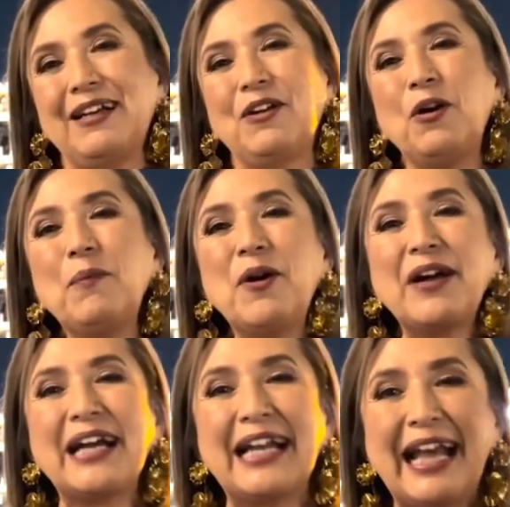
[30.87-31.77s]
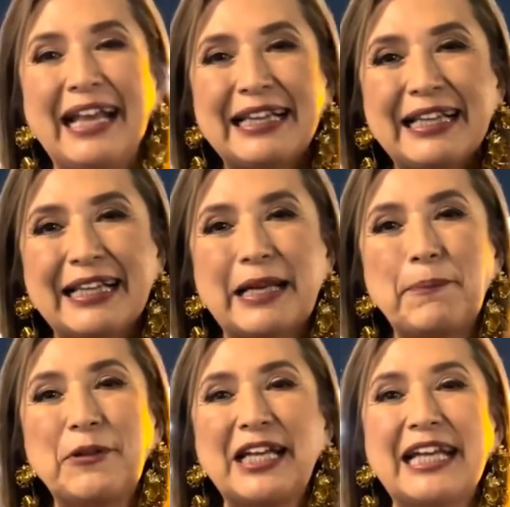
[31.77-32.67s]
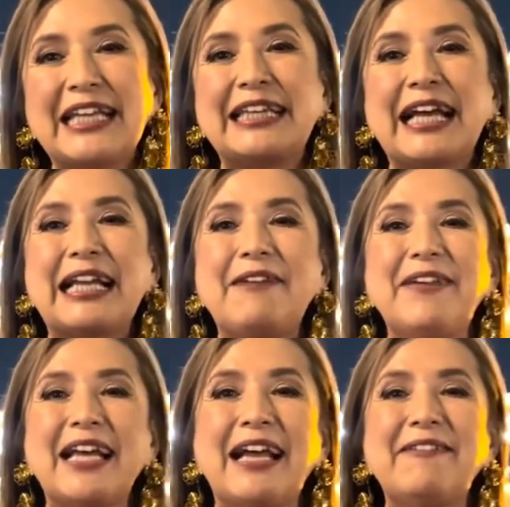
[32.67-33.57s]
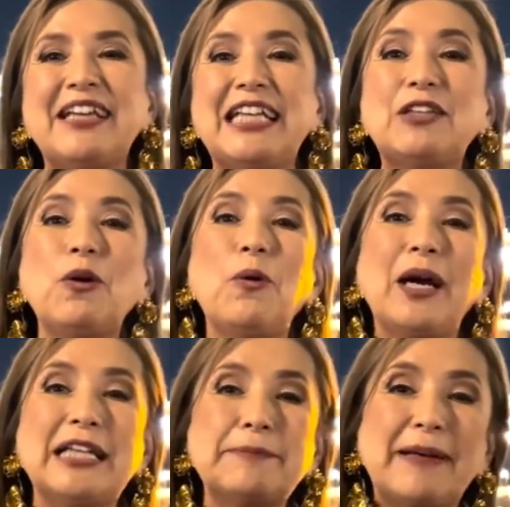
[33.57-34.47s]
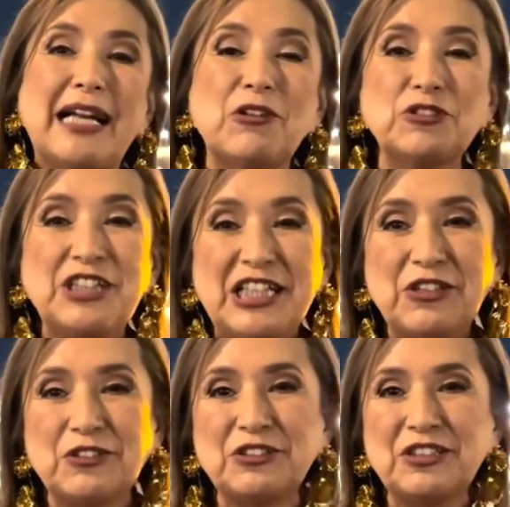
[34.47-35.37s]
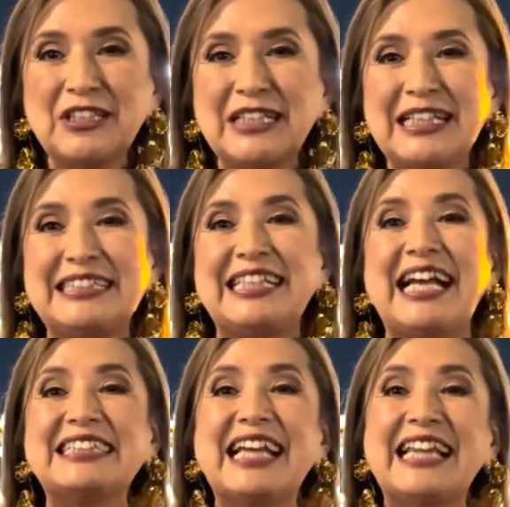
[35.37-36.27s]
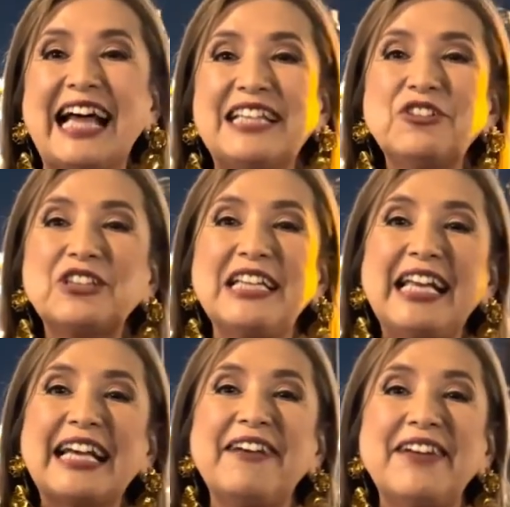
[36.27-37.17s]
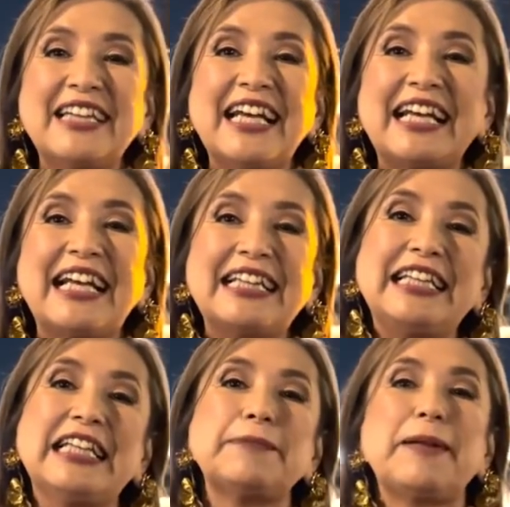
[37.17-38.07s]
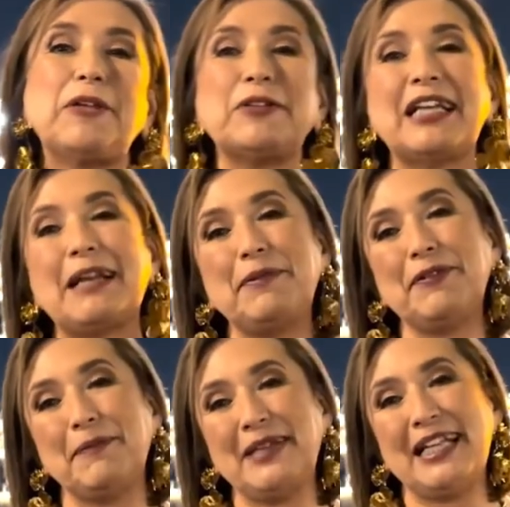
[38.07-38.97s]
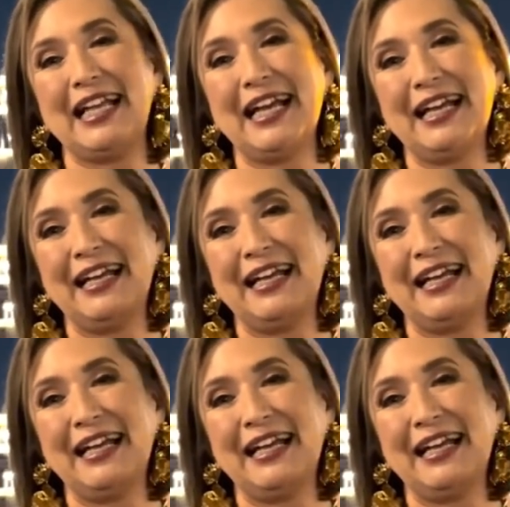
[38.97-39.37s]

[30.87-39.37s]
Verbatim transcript: ¿Cómo creen que podría quitar la beca Benito Juárez para los niños si a esa edad yo tenía que vender gelatinas para ayudar a mi familia?